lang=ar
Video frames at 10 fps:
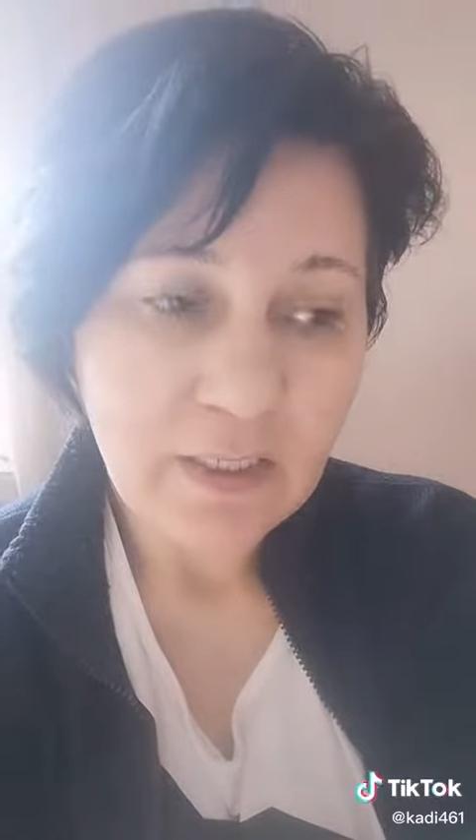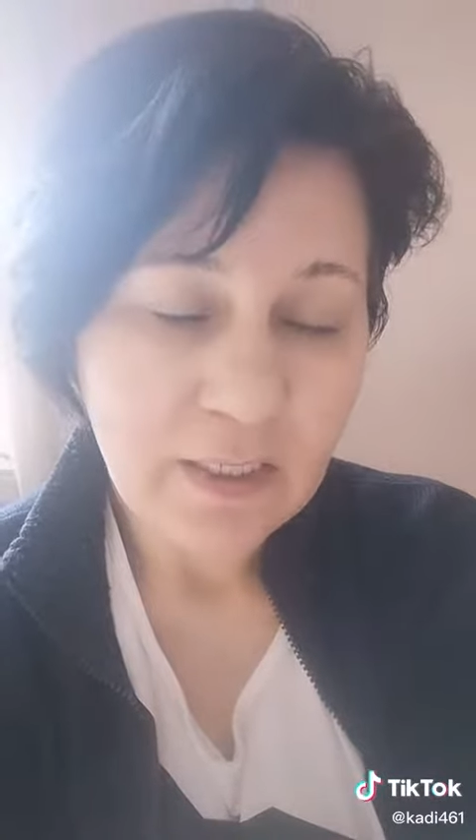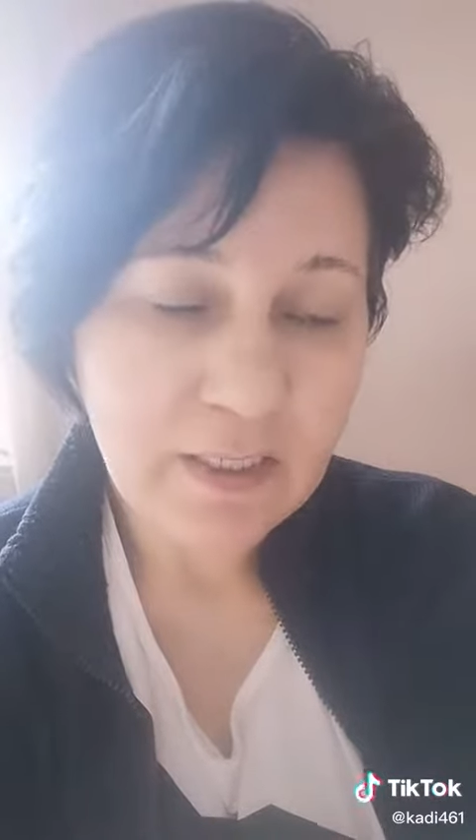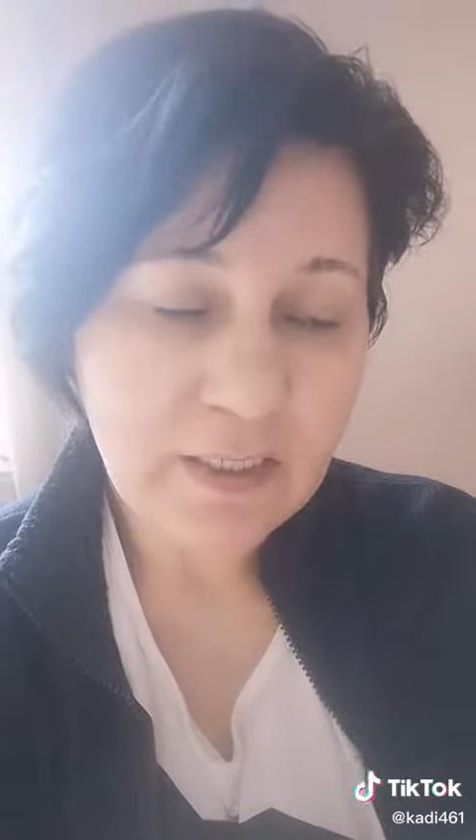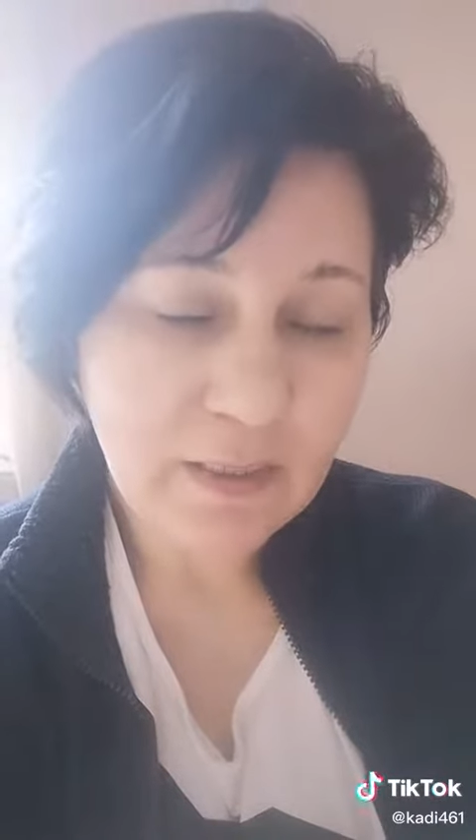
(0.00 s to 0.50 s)

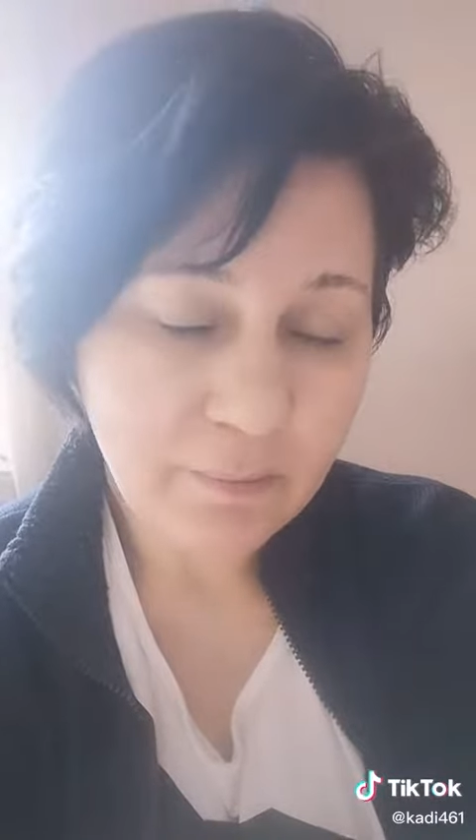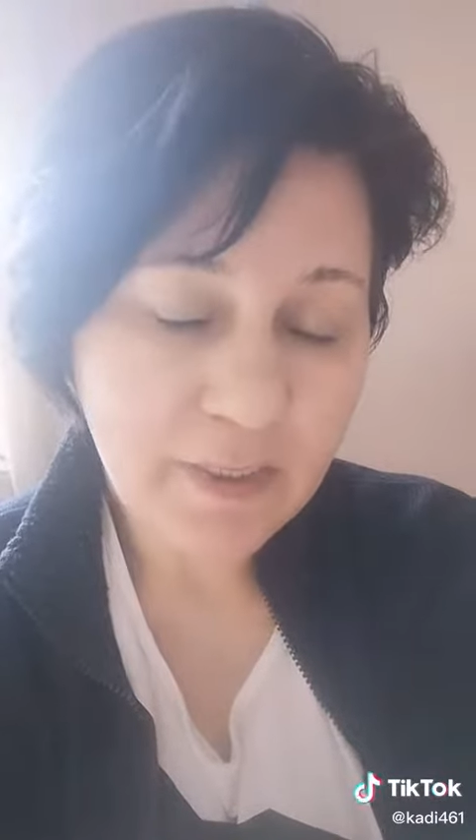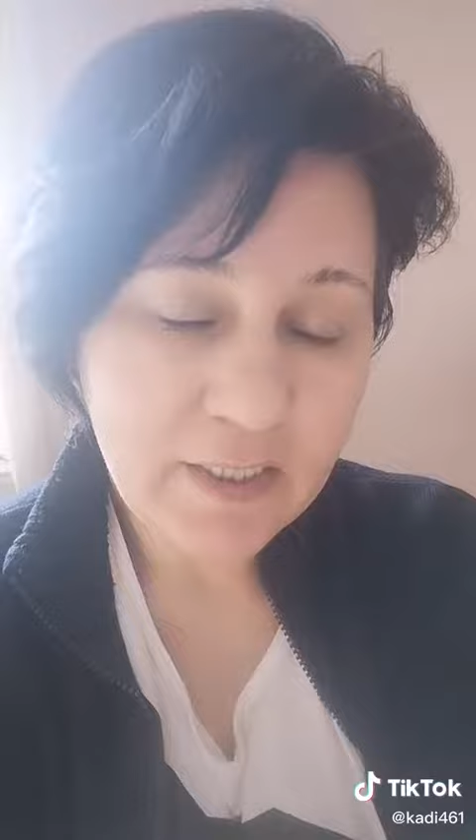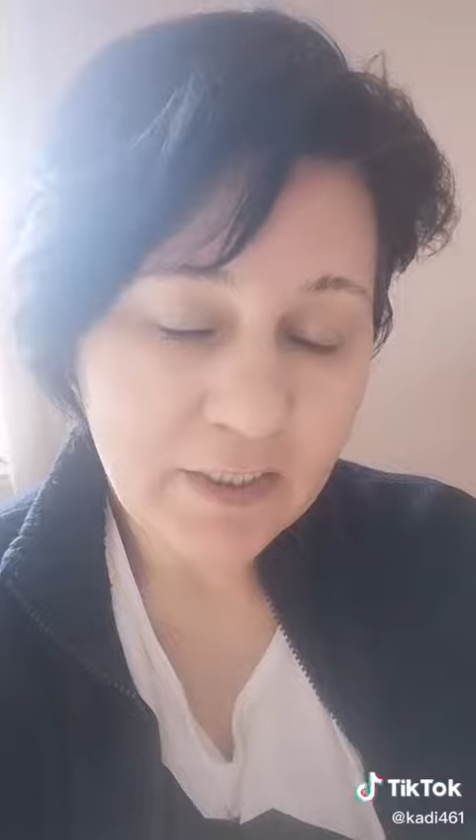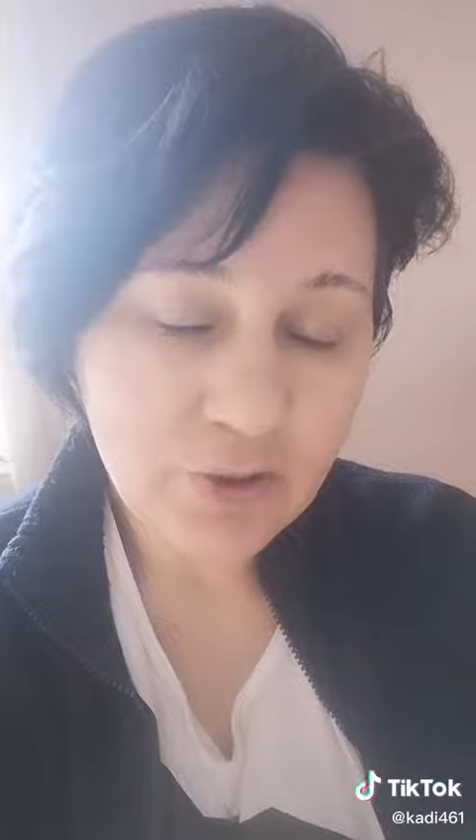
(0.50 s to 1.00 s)
لكن عم
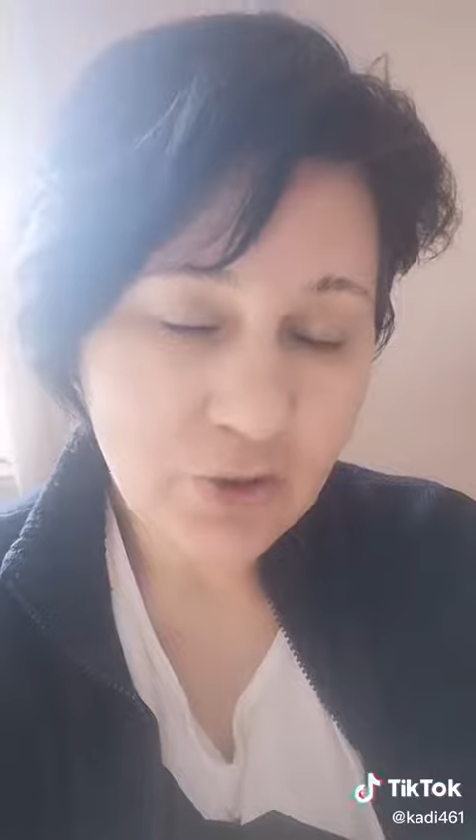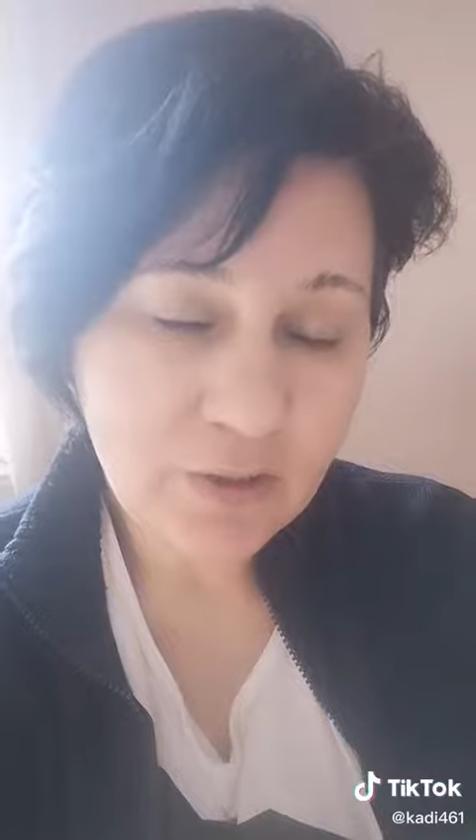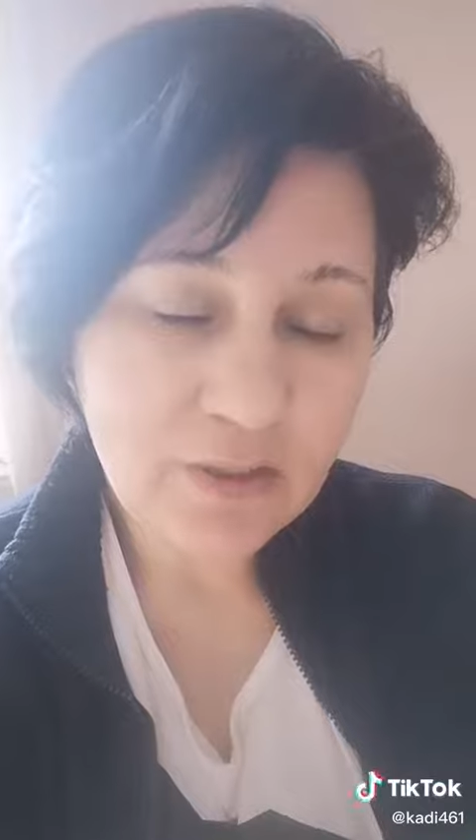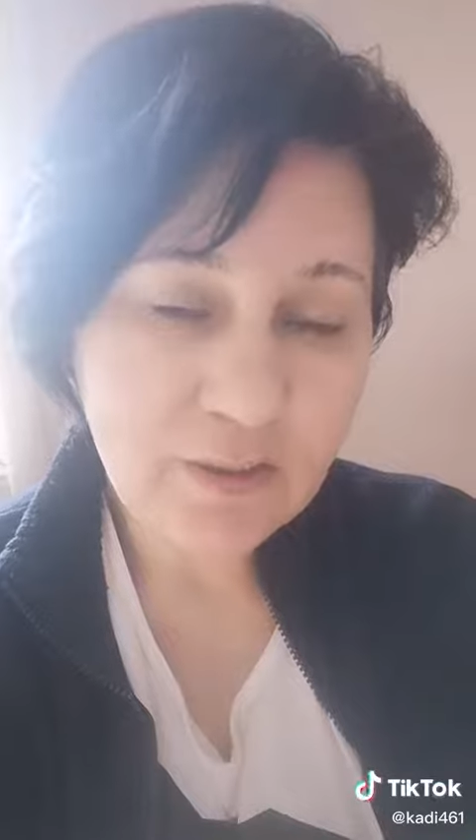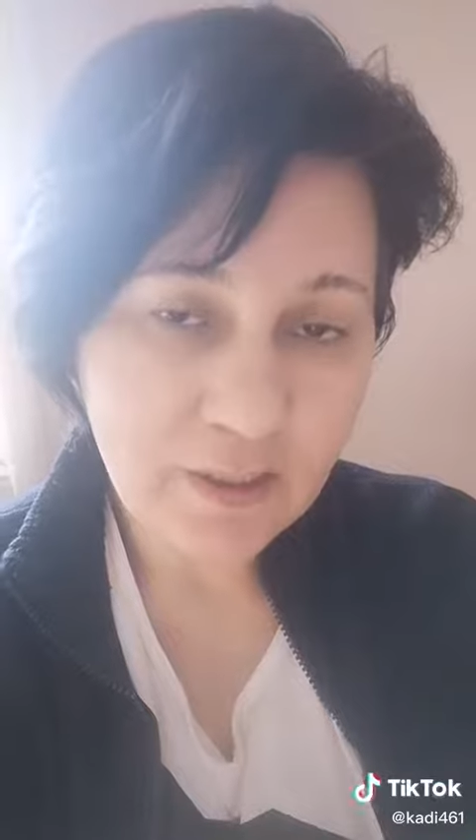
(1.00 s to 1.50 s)
بحكي ايش
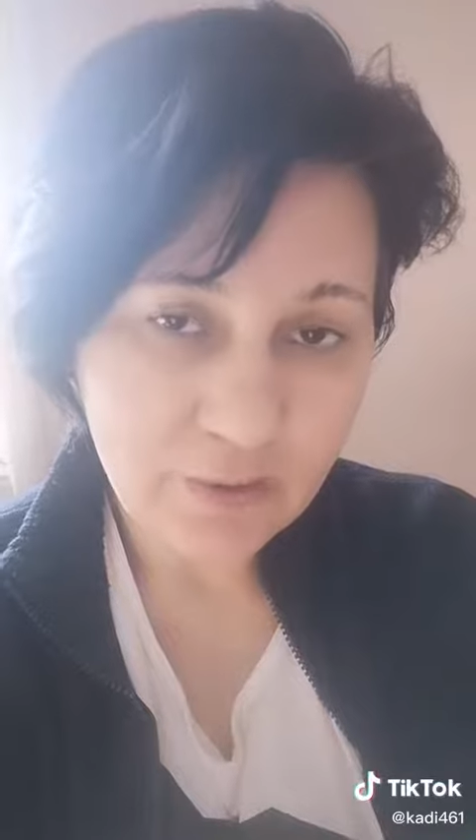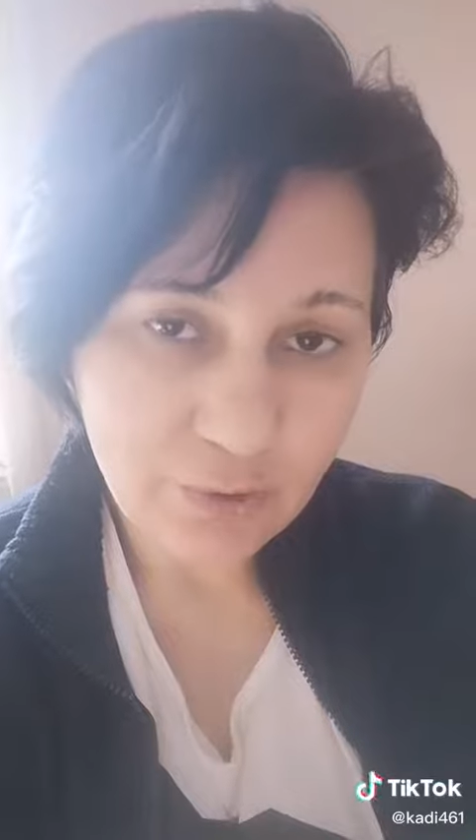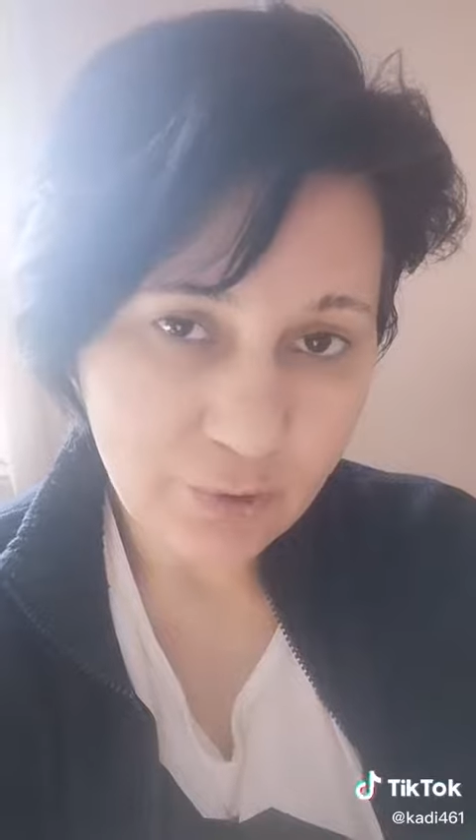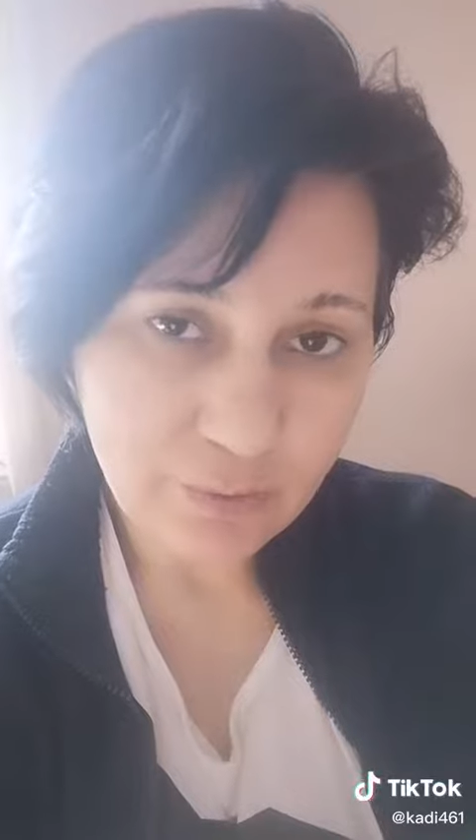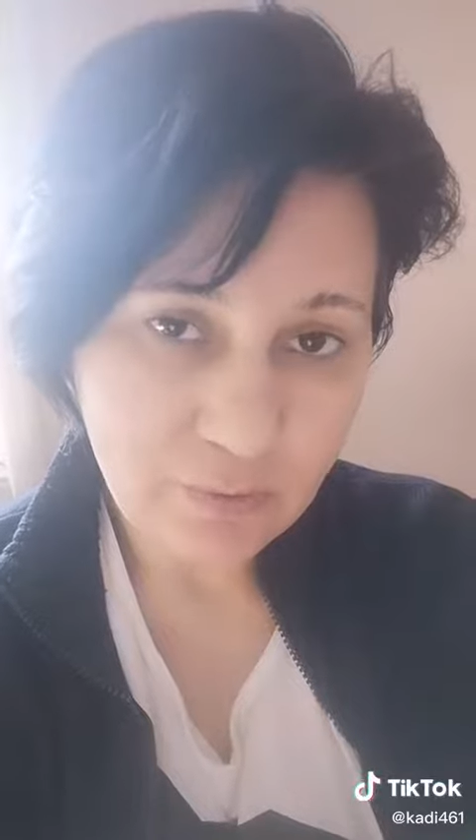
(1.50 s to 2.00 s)

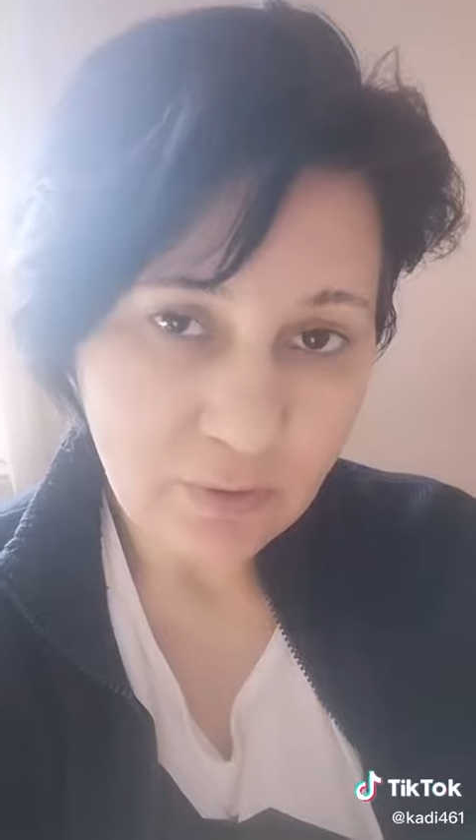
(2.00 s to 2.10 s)
النتائج